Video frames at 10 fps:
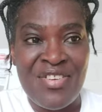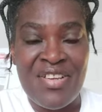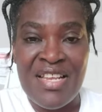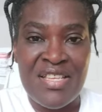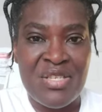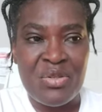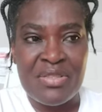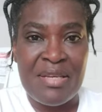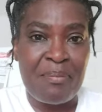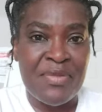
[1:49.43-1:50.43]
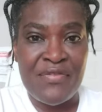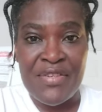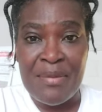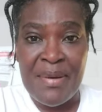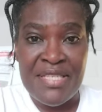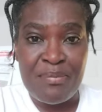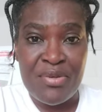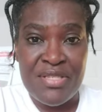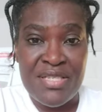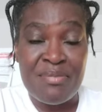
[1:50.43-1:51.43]
et les autres des différents partis
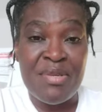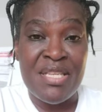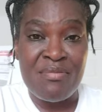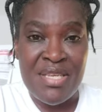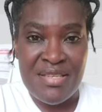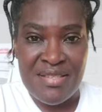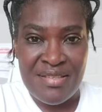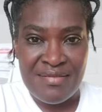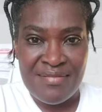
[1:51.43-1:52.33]
politiques minimisent